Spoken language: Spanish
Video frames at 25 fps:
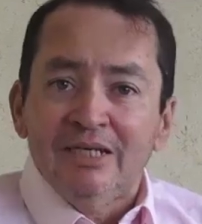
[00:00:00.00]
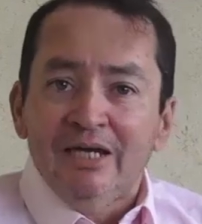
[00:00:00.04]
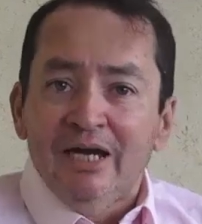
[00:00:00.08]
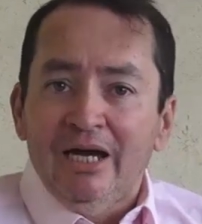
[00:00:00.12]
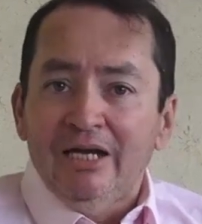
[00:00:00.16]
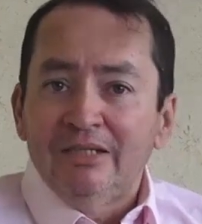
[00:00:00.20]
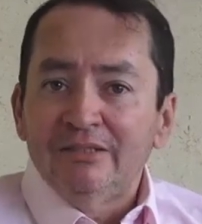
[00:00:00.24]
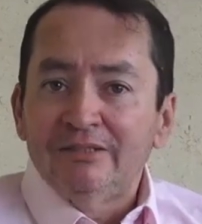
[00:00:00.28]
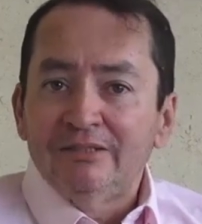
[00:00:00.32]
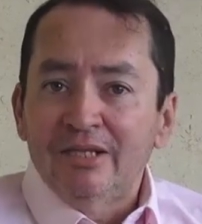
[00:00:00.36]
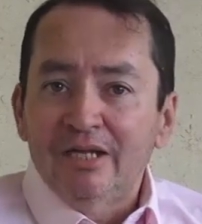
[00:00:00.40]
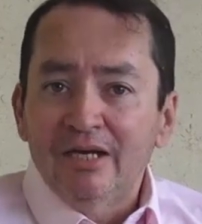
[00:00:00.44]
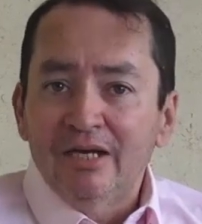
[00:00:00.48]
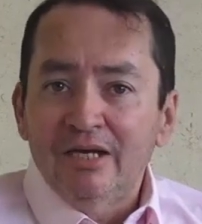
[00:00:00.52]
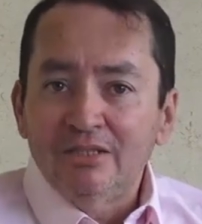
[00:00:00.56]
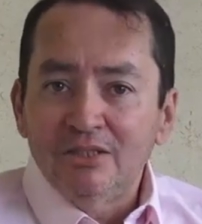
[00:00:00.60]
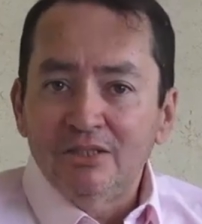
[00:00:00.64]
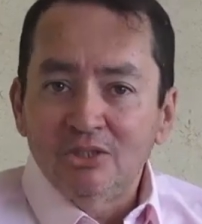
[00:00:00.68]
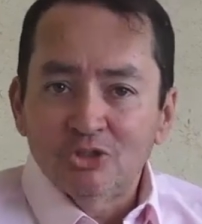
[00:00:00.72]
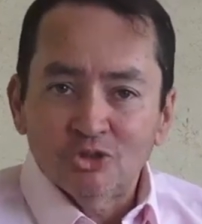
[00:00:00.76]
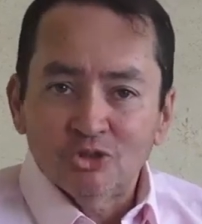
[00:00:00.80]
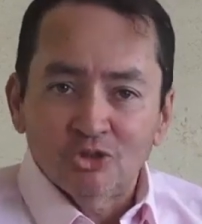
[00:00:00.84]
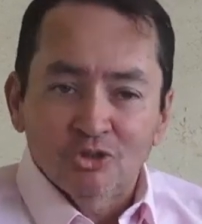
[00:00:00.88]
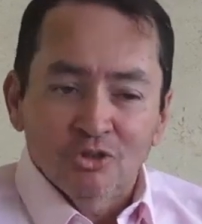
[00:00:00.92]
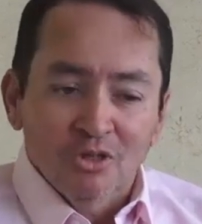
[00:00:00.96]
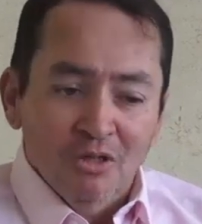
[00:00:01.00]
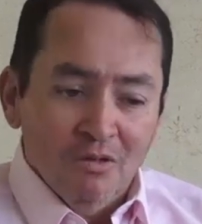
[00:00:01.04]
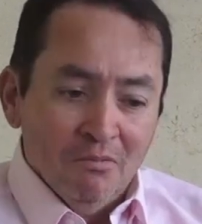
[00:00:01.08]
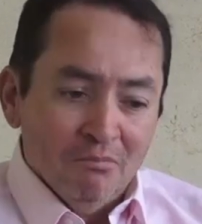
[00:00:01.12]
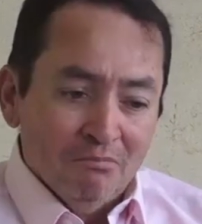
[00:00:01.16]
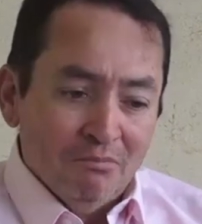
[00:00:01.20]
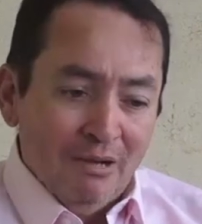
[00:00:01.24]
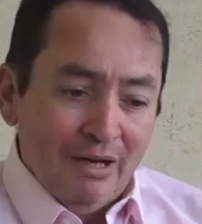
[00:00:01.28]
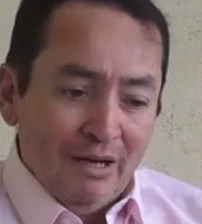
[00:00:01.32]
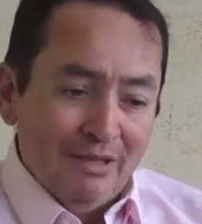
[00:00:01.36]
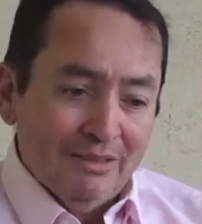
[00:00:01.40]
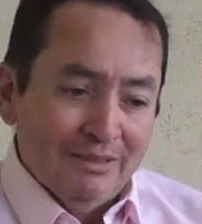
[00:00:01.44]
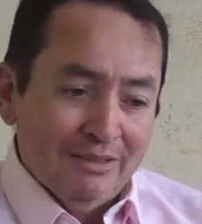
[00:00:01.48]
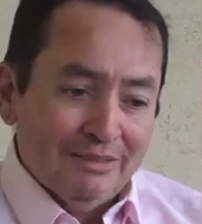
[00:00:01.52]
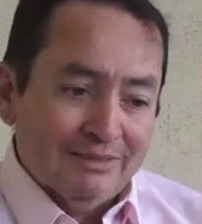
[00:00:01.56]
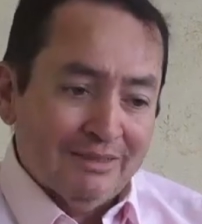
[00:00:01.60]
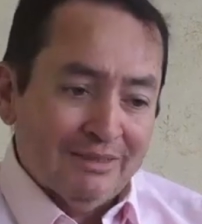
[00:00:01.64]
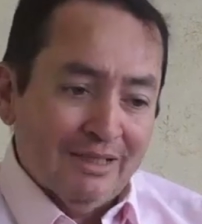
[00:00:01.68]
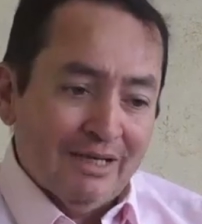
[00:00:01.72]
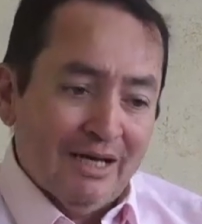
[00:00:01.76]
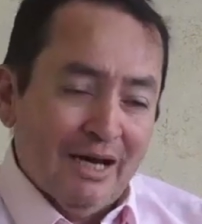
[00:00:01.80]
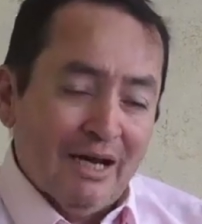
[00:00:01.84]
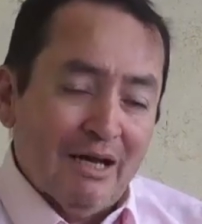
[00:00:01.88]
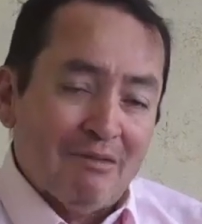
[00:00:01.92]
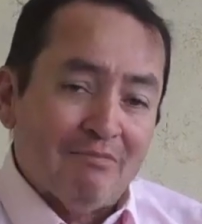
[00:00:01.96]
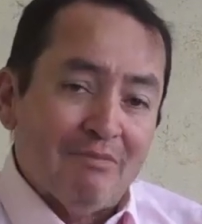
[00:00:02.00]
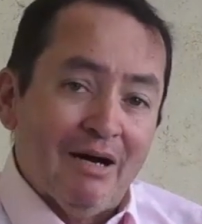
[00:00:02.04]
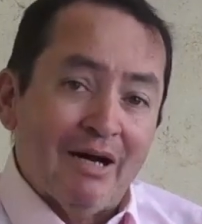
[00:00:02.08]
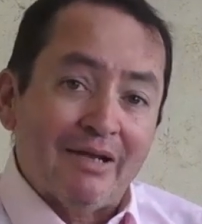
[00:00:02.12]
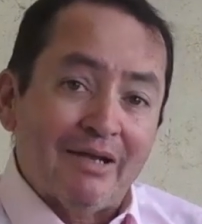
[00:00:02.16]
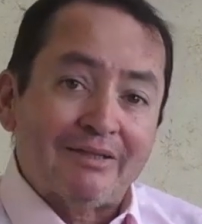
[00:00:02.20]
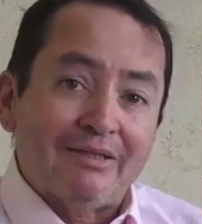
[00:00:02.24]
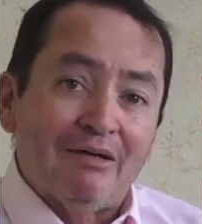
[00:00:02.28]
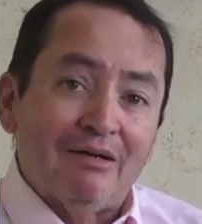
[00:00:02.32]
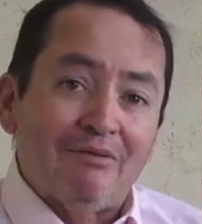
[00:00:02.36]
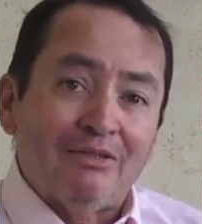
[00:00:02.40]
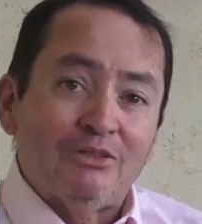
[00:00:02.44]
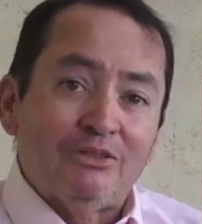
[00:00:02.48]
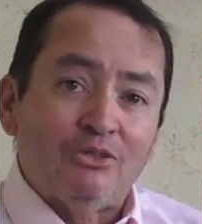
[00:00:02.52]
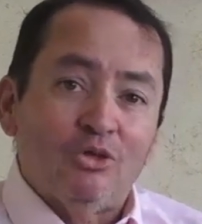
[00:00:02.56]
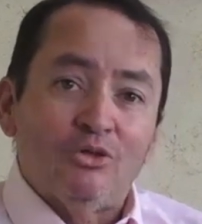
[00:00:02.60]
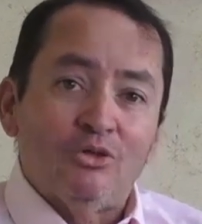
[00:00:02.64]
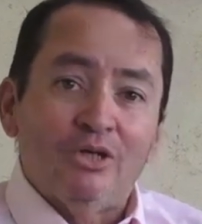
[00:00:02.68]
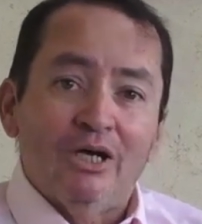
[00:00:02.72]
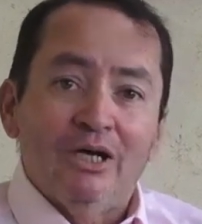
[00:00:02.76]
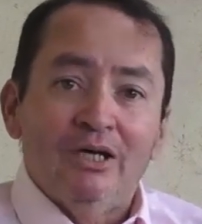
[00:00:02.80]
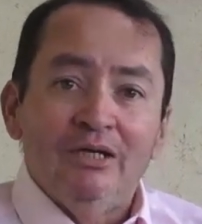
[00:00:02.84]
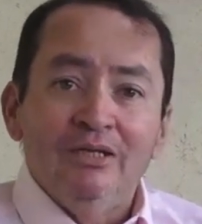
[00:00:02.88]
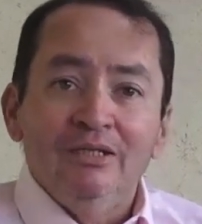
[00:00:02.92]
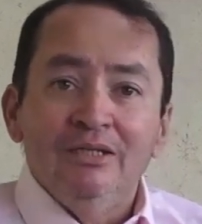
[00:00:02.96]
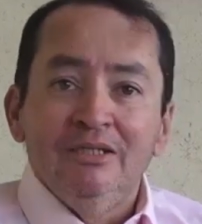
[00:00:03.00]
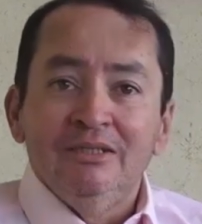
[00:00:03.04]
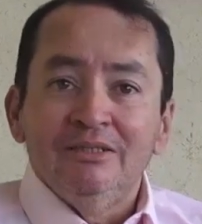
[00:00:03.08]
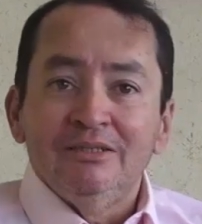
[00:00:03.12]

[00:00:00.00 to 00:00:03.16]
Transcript: entre ellos para destacar a Marta Bayona,